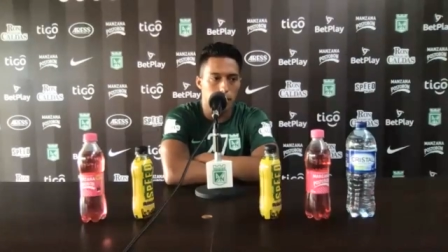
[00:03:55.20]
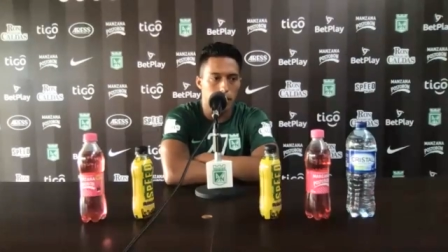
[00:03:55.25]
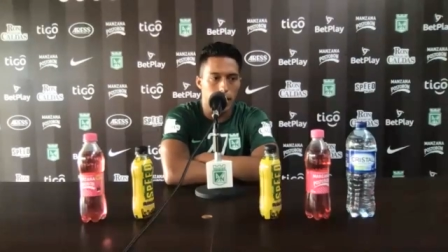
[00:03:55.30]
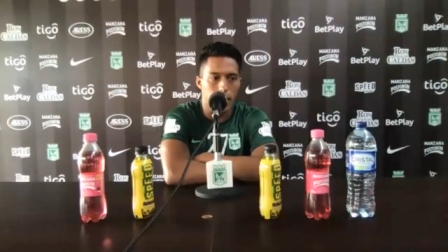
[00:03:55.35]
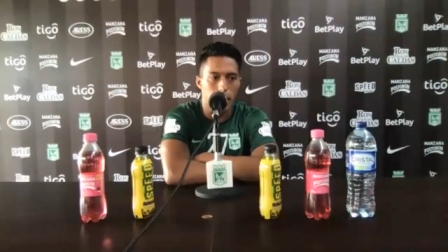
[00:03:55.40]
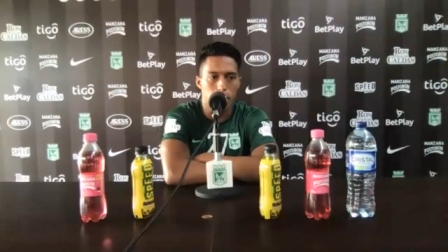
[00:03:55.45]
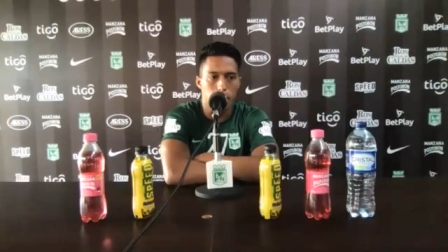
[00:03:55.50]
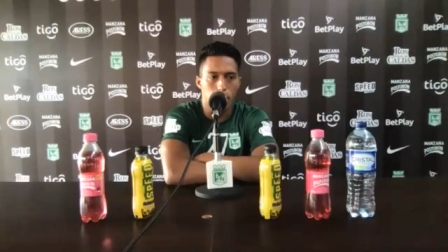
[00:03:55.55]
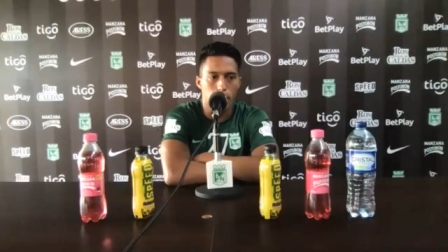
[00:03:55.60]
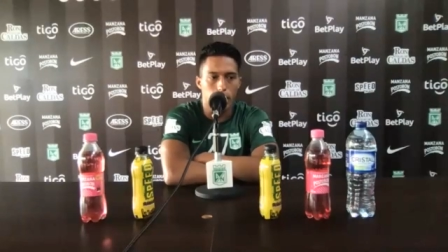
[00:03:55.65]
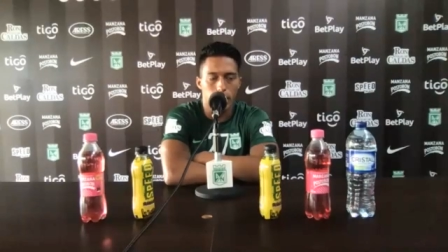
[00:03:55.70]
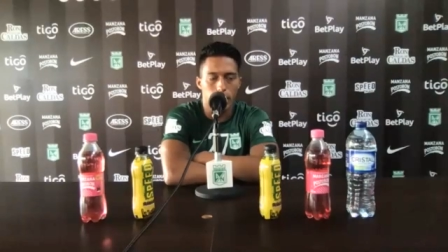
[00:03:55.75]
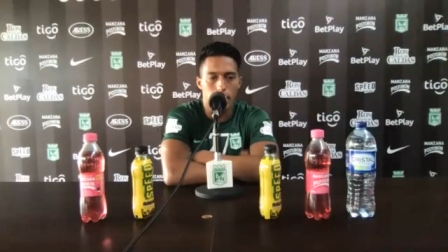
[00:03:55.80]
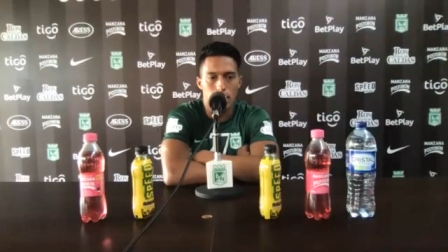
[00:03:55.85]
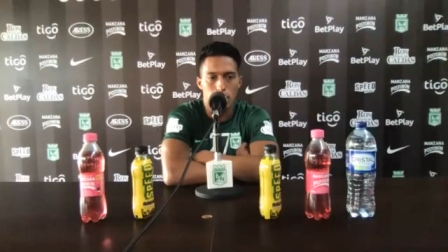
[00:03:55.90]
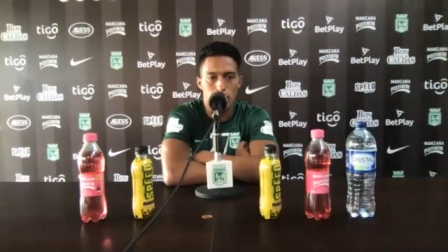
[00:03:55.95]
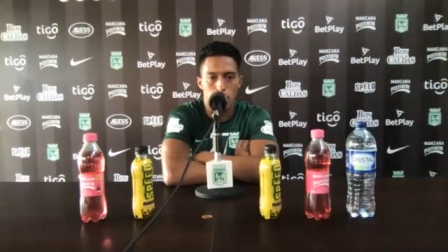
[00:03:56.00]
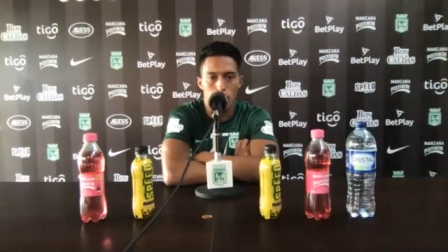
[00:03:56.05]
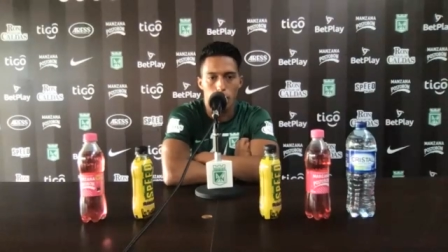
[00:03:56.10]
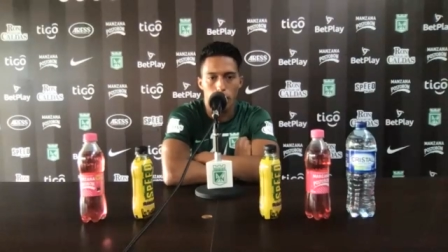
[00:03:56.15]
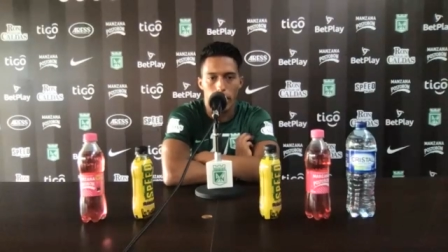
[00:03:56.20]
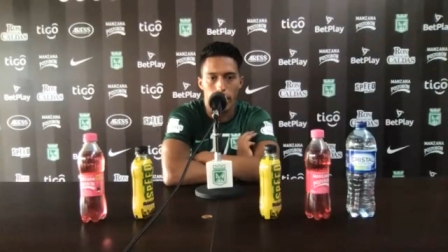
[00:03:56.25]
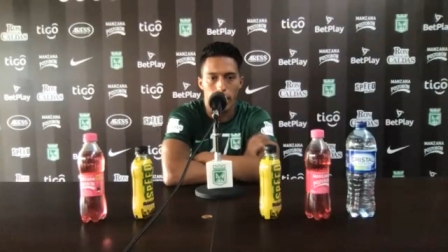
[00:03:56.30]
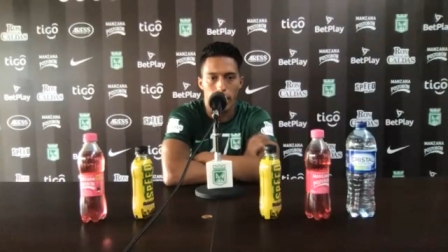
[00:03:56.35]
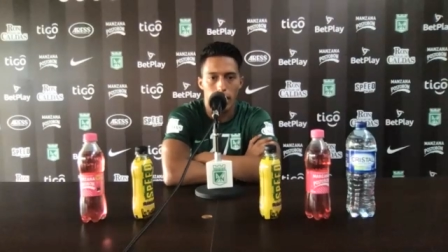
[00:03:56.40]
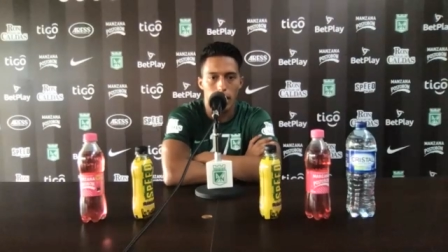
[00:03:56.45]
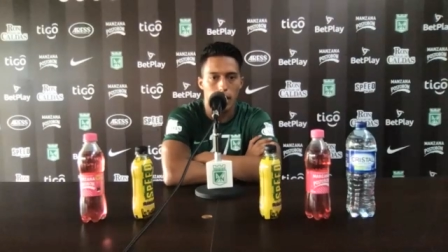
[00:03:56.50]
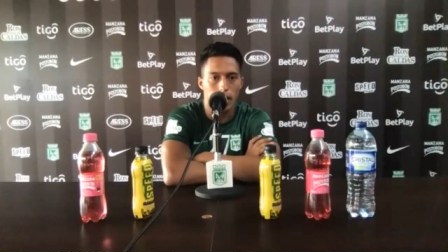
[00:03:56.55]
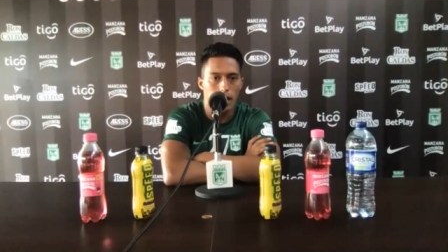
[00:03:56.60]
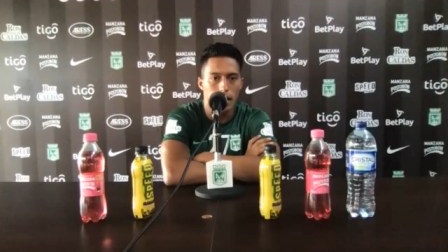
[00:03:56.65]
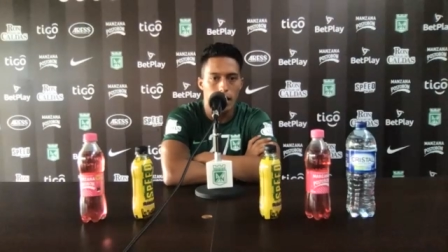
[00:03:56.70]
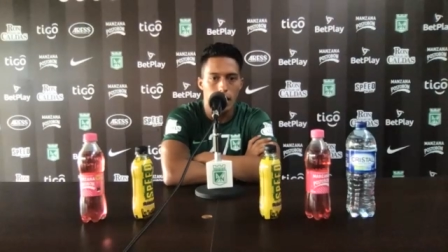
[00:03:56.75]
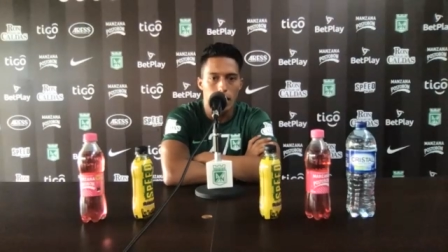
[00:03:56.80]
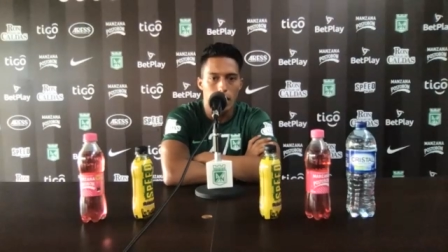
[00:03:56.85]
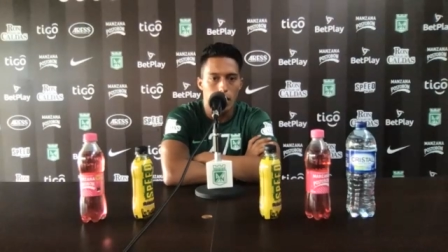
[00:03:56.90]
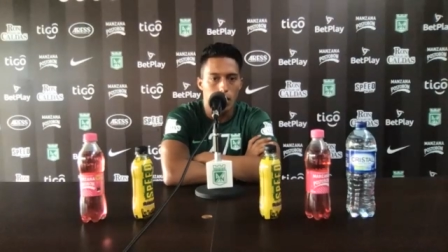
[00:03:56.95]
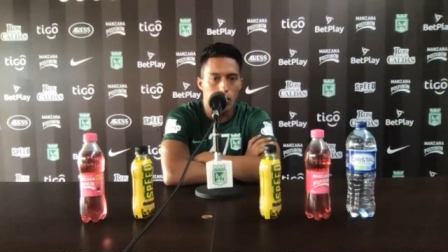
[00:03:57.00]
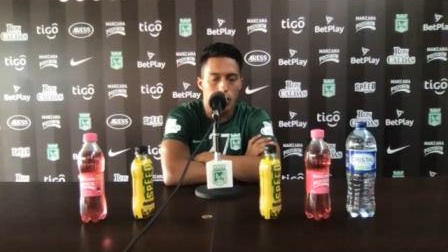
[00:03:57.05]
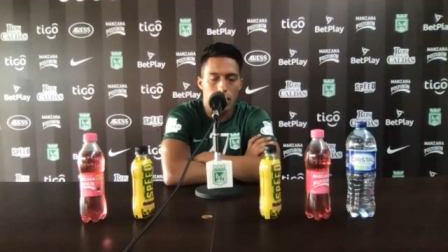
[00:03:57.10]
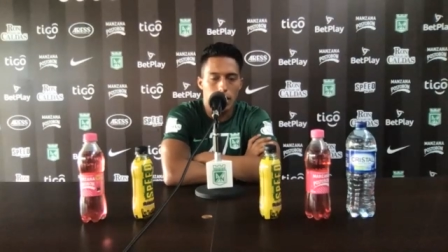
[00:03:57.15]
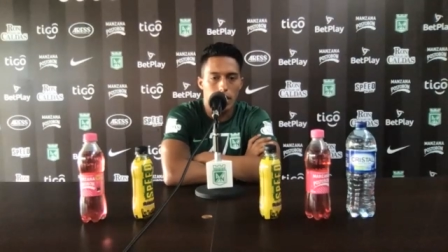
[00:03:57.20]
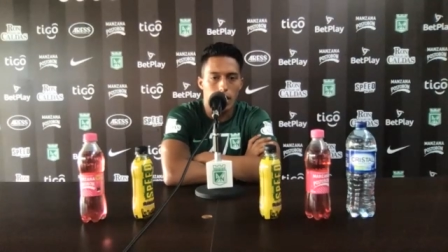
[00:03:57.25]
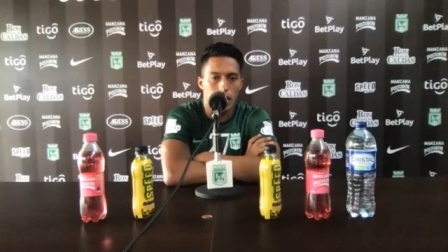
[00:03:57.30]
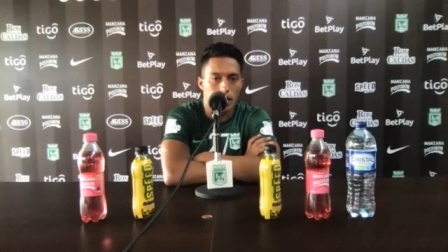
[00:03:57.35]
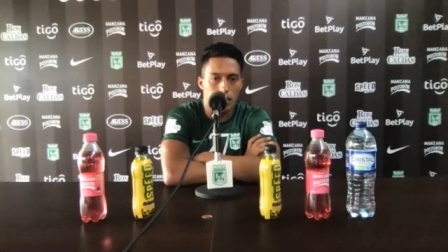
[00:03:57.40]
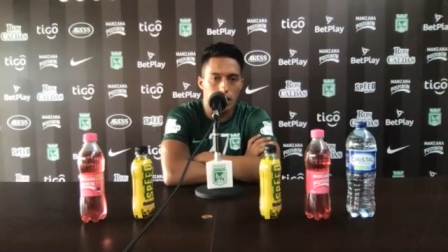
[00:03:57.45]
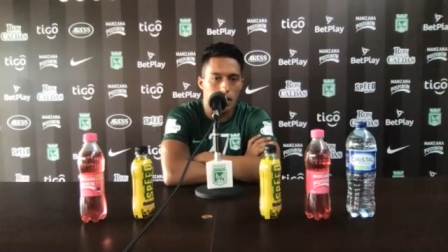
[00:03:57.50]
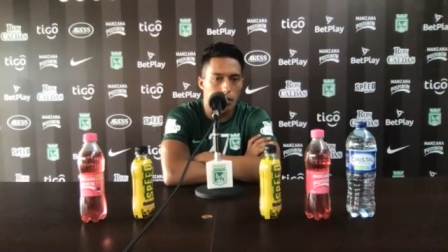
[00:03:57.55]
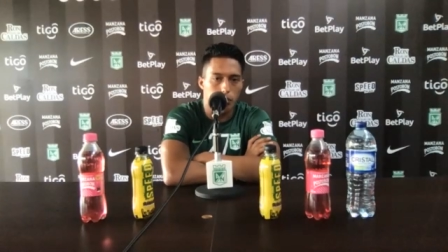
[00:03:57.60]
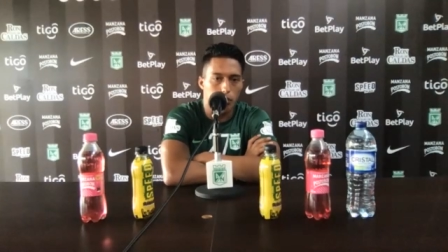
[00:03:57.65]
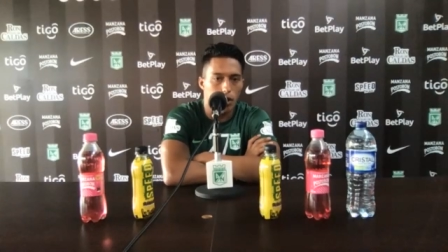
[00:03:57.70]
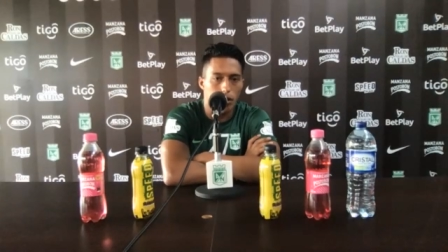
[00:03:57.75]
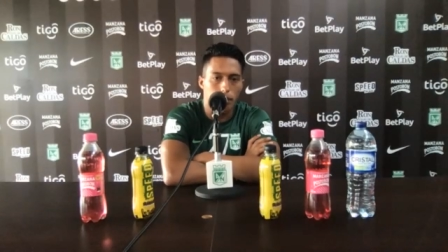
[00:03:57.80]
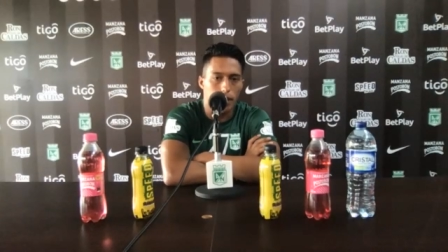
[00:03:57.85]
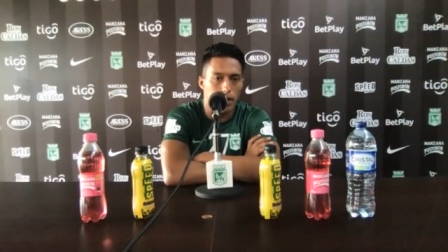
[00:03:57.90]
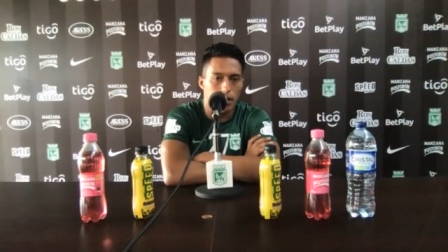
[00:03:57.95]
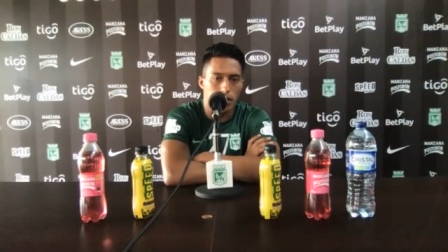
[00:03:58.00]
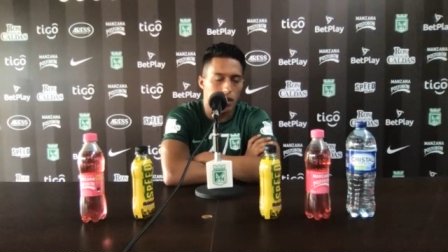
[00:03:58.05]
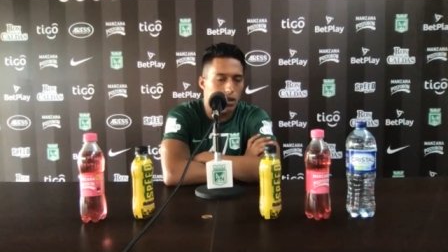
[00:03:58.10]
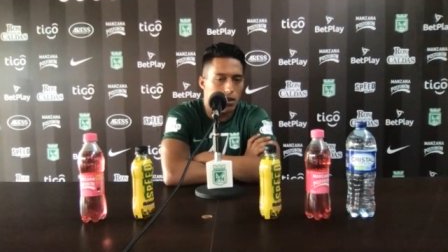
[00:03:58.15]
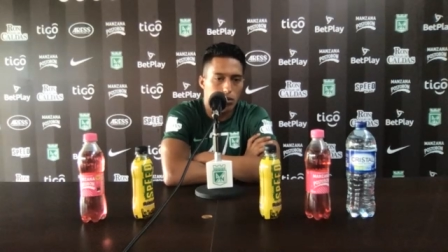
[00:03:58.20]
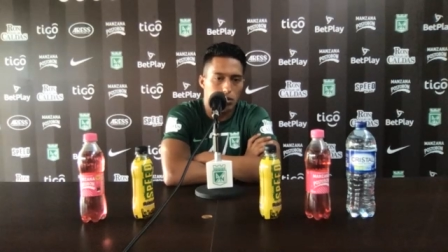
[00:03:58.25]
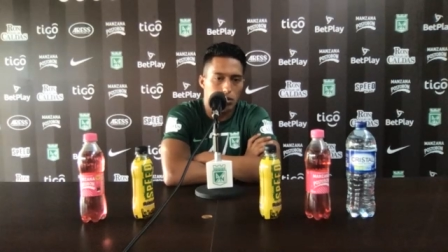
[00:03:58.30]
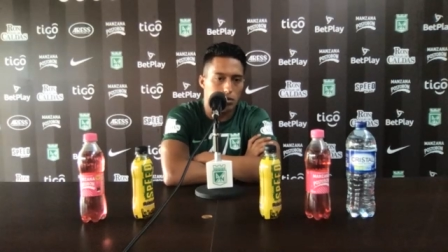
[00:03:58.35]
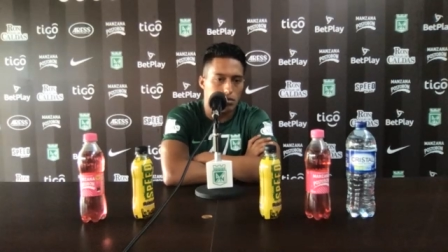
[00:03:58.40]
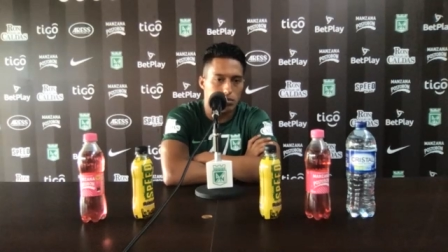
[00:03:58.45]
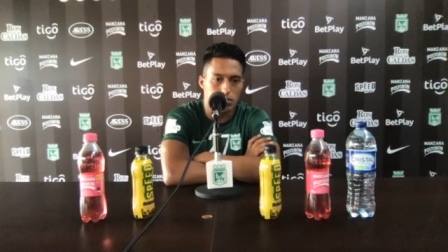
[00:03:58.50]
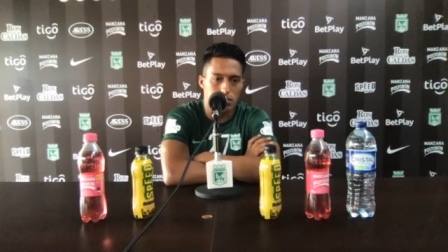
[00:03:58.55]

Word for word: poder resolver cualquier tipo de partido.